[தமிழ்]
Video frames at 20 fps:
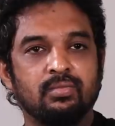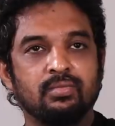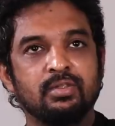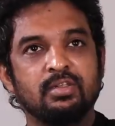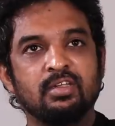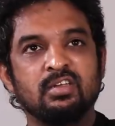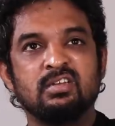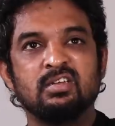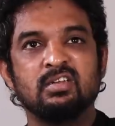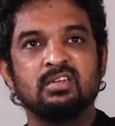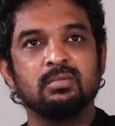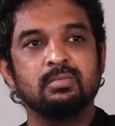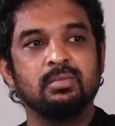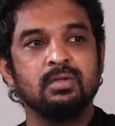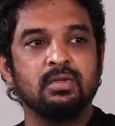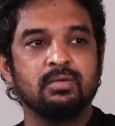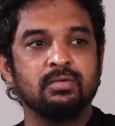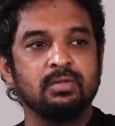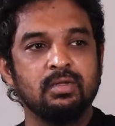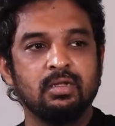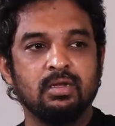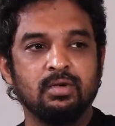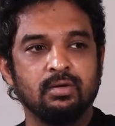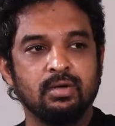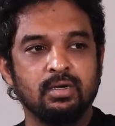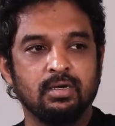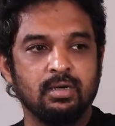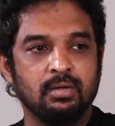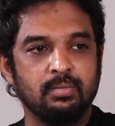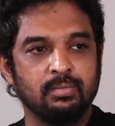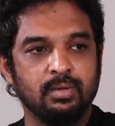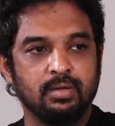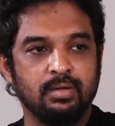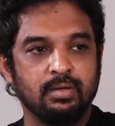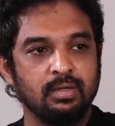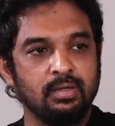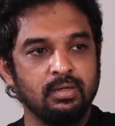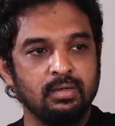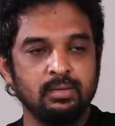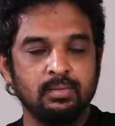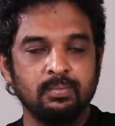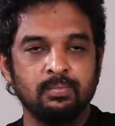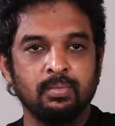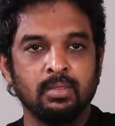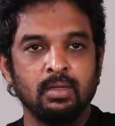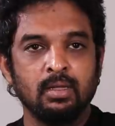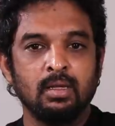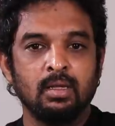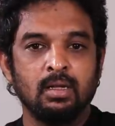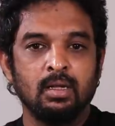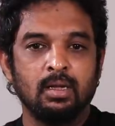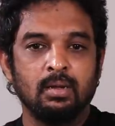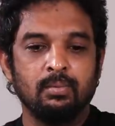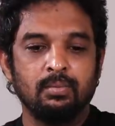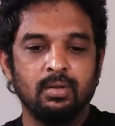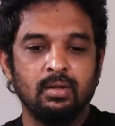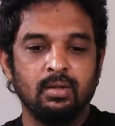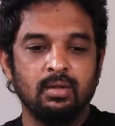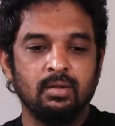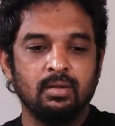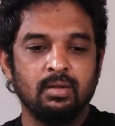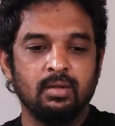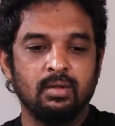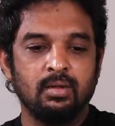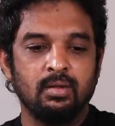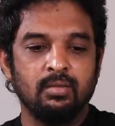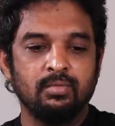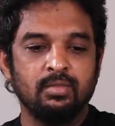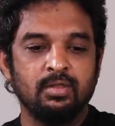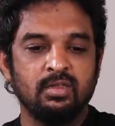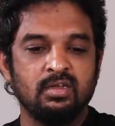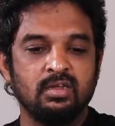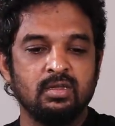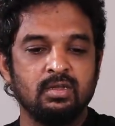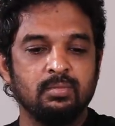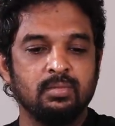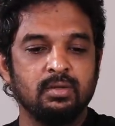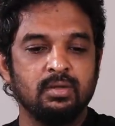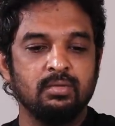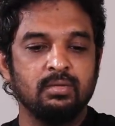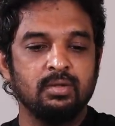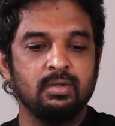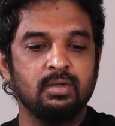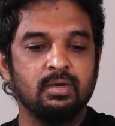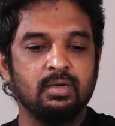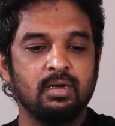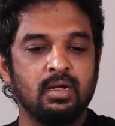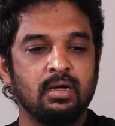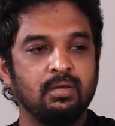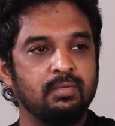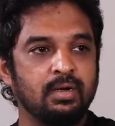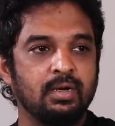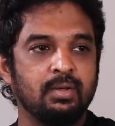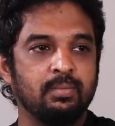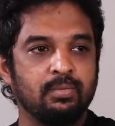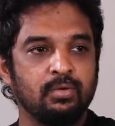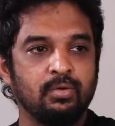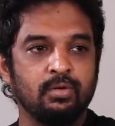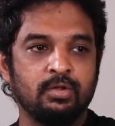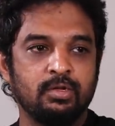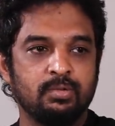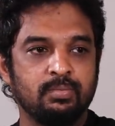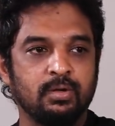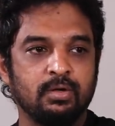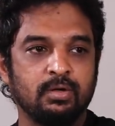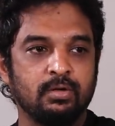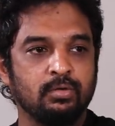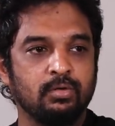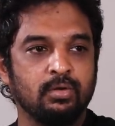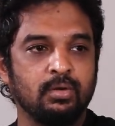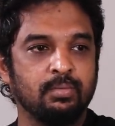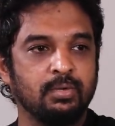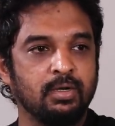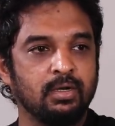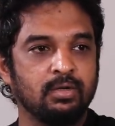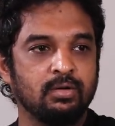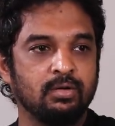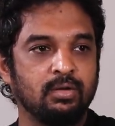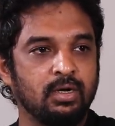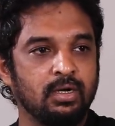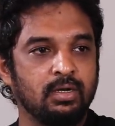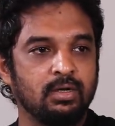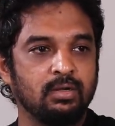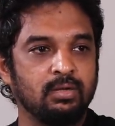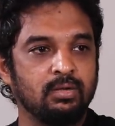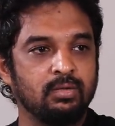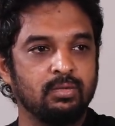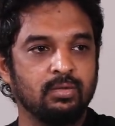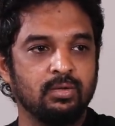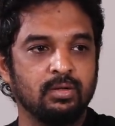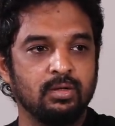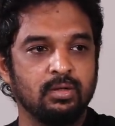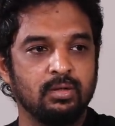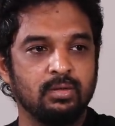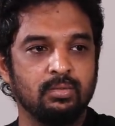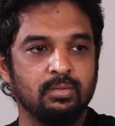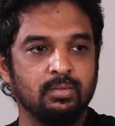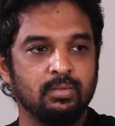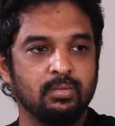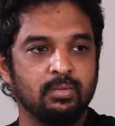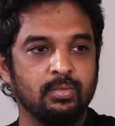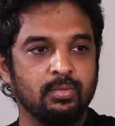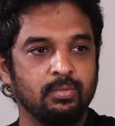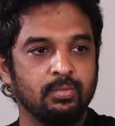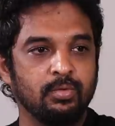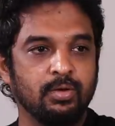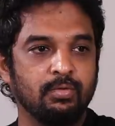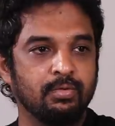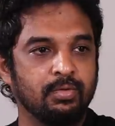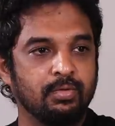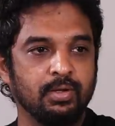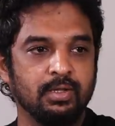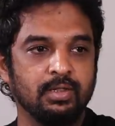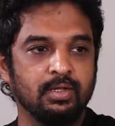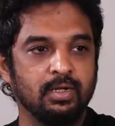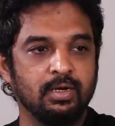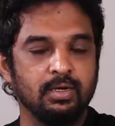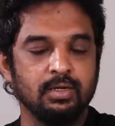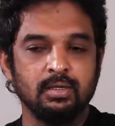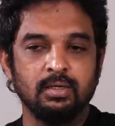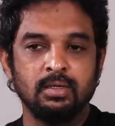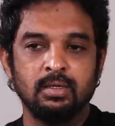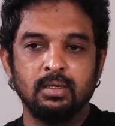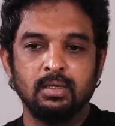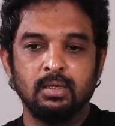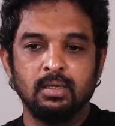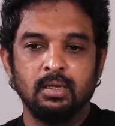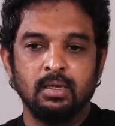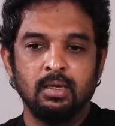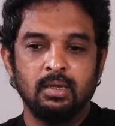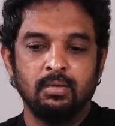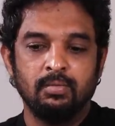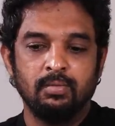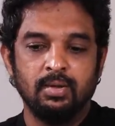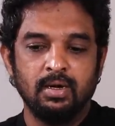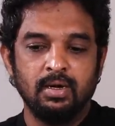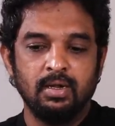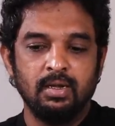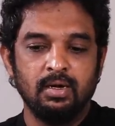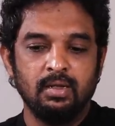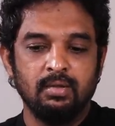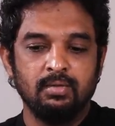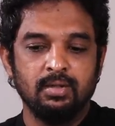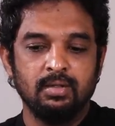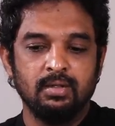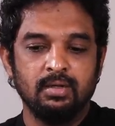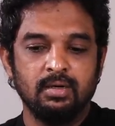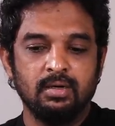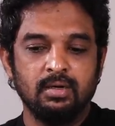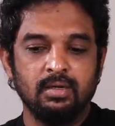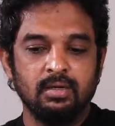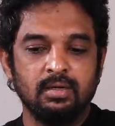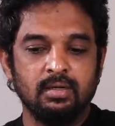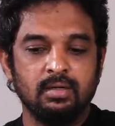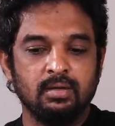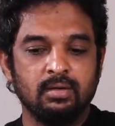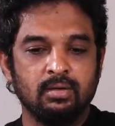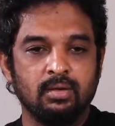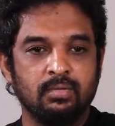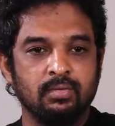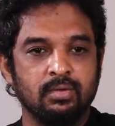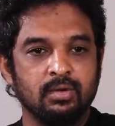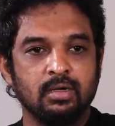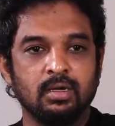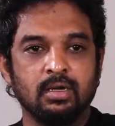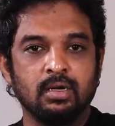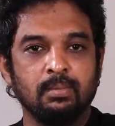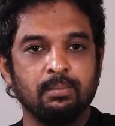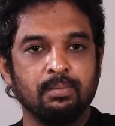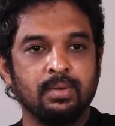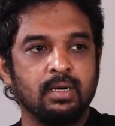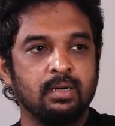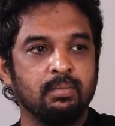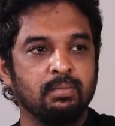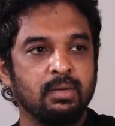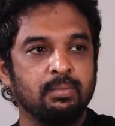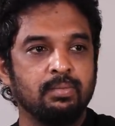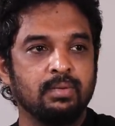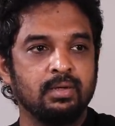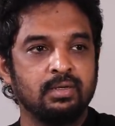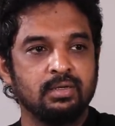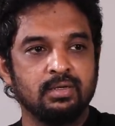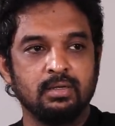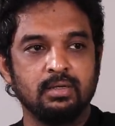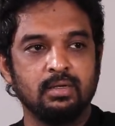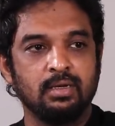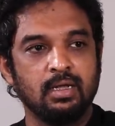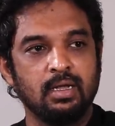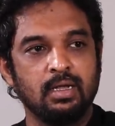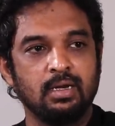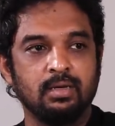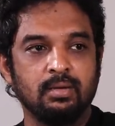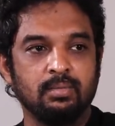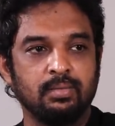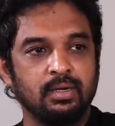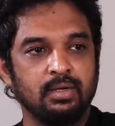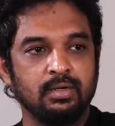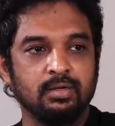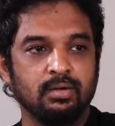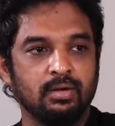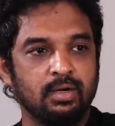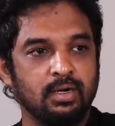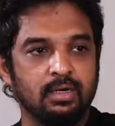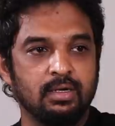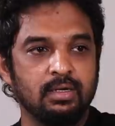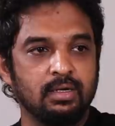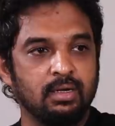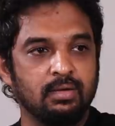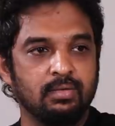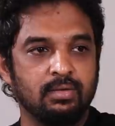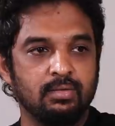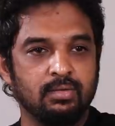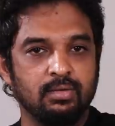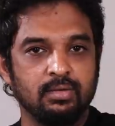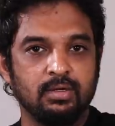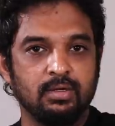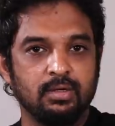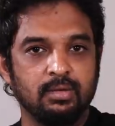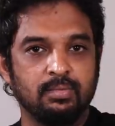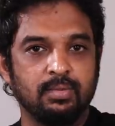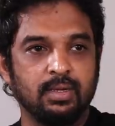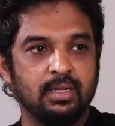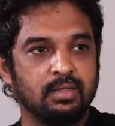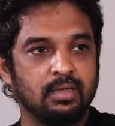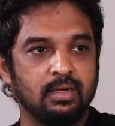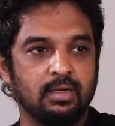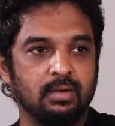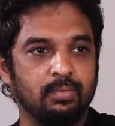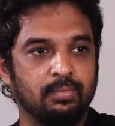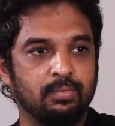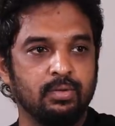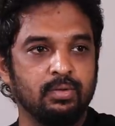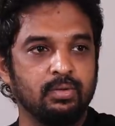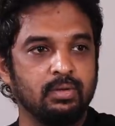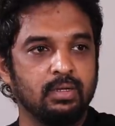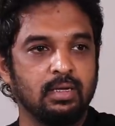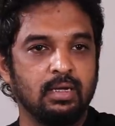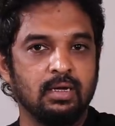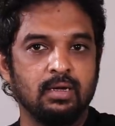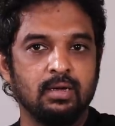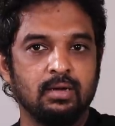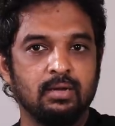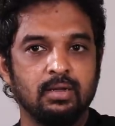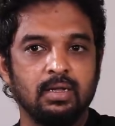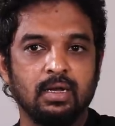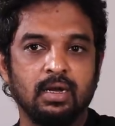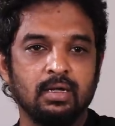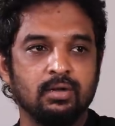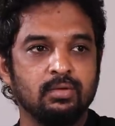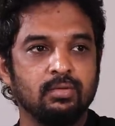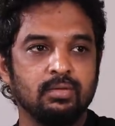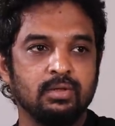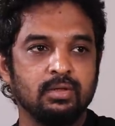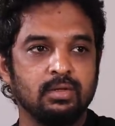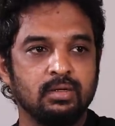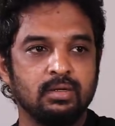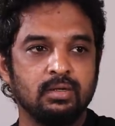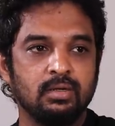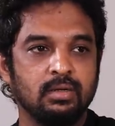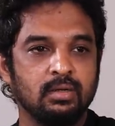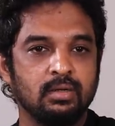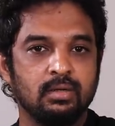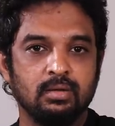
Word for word: விஜய் சேதுபதி வந்து என்னோடய நண்பர் அப்போ விஜய் சேதுபதி வந்துட்டு அவரே ப்ரொடியூஸ் பண்ணணும் அப்படின்னு சொல்லிட்டு ஒரு முடிவுக்கு வந்தார் வரையில் வந்துட்டு அவருக்கு கம்பேட்டபிள் பர்சன் யார் அப்படின்னு சொல்லிட்டு அவர் வந்துட்டு பார்த்தார் அப்போது நாங்கள் எனக்கும் வந்துட்டு